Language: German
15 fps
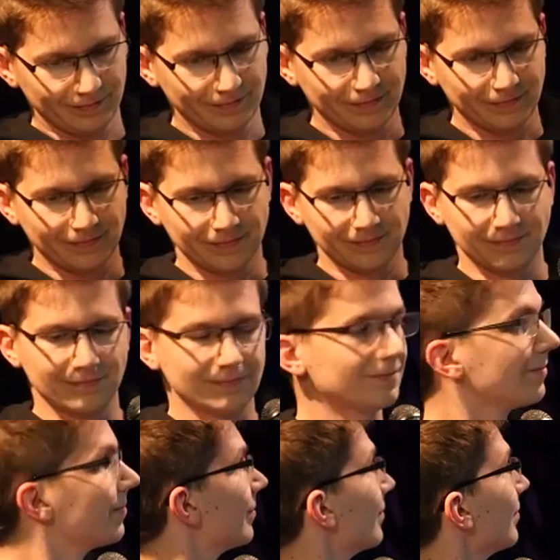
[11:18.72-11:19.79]
auch interessiert, dass sie
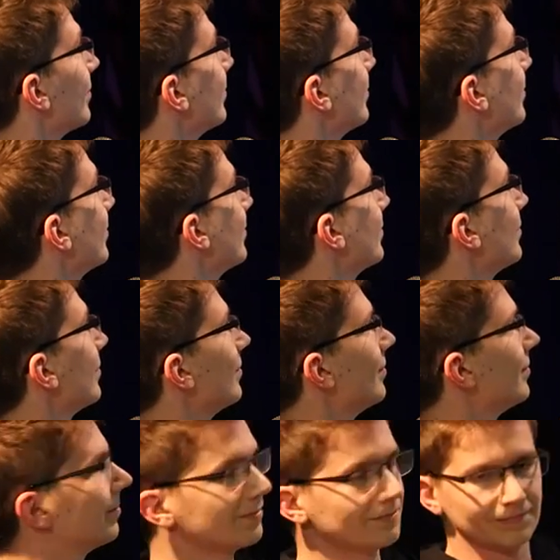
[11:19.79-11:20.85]
die vielleicht für ihre
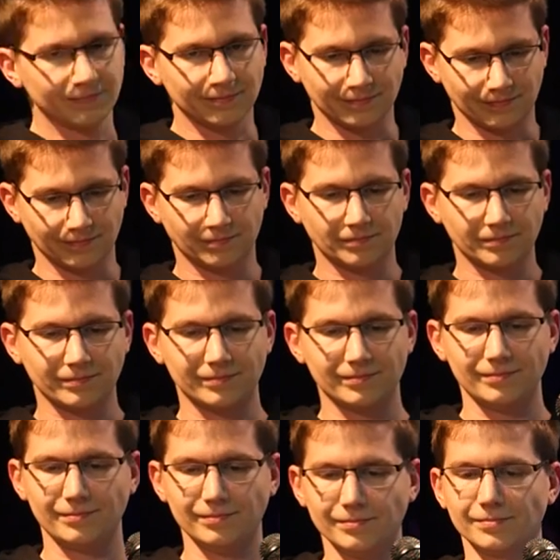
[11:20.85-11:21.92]
Bundesland oder
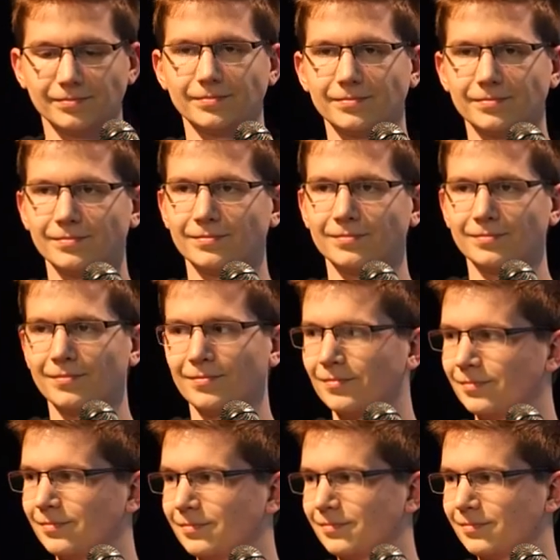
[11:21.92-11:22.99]
so
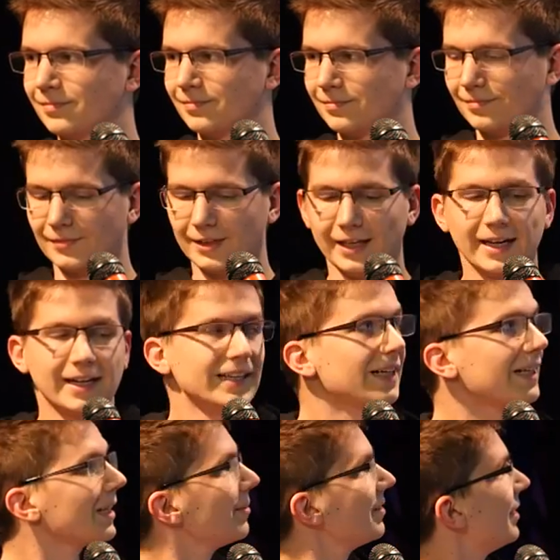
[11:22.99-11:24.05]
nachbauen können? Äh, ja,
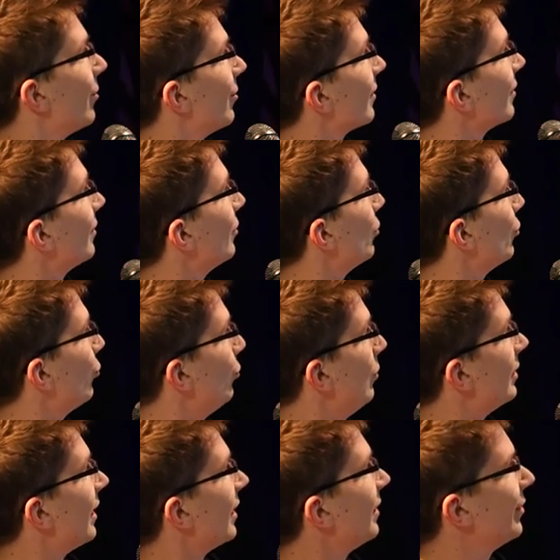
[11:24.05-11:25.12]
da gibt es hier unten
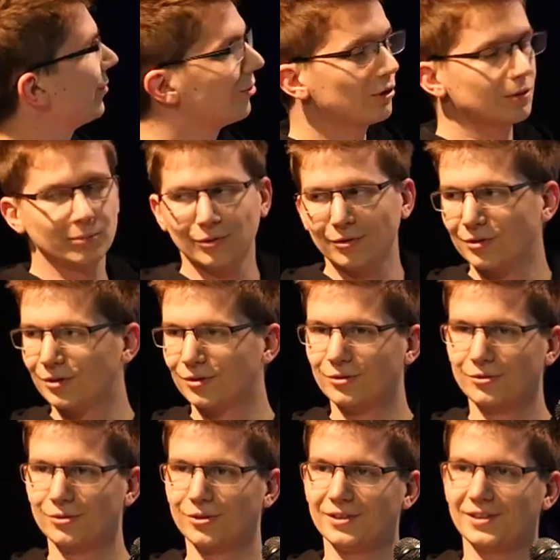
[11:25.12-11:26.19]

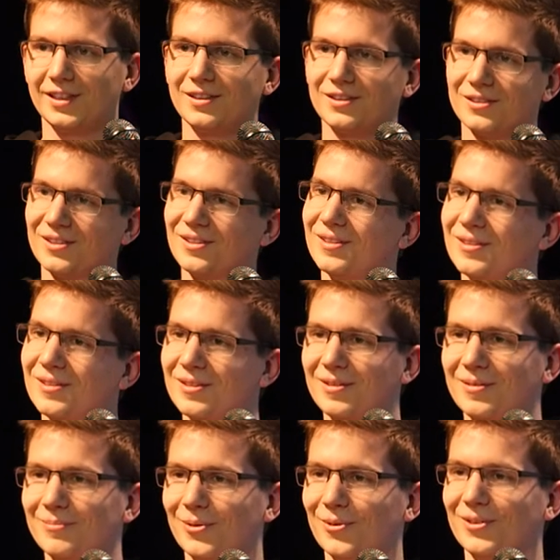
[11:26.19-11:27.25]

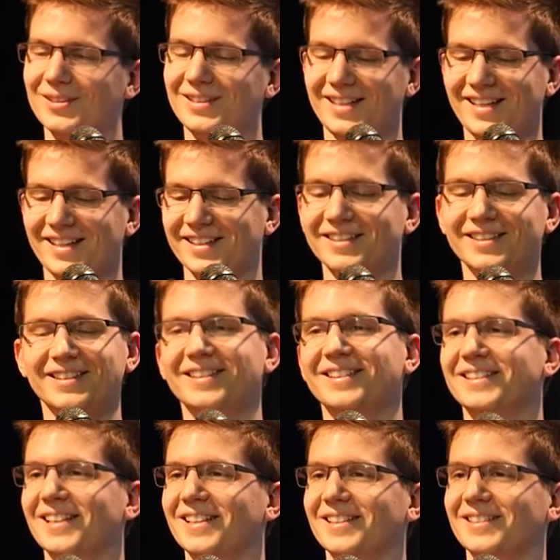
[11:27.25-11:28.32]
schulsanierung.toursix.de.
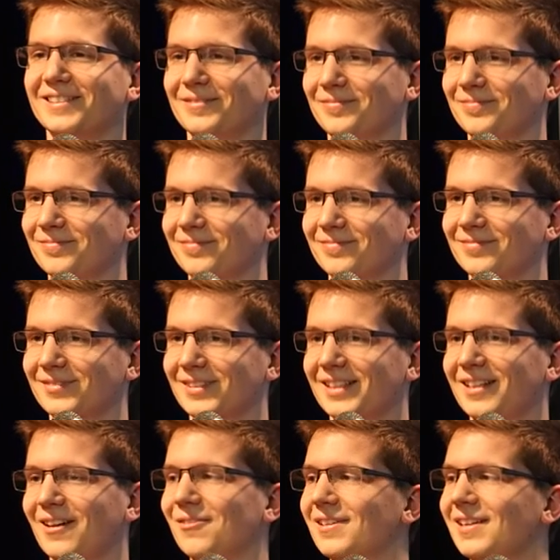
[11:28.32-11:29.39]
Kann ja gleich mal jemand
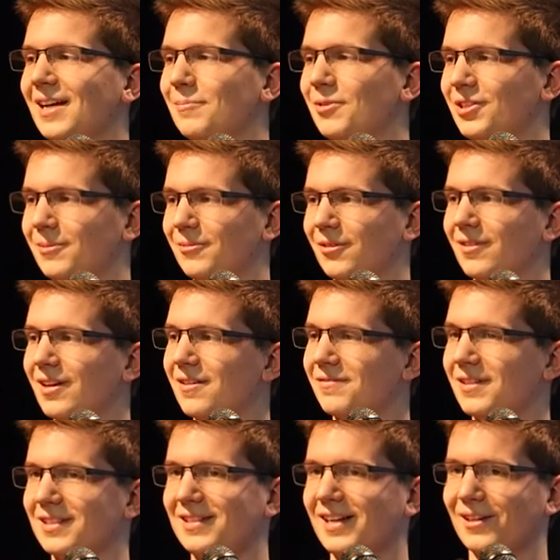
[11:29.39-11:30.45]
festlecken. Genau, kann bestimmt irgendwer
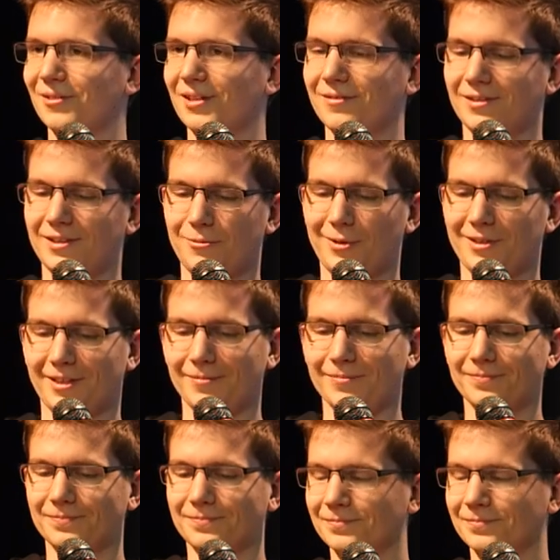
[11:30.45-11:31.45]
festlecken oder vertwittern. Super.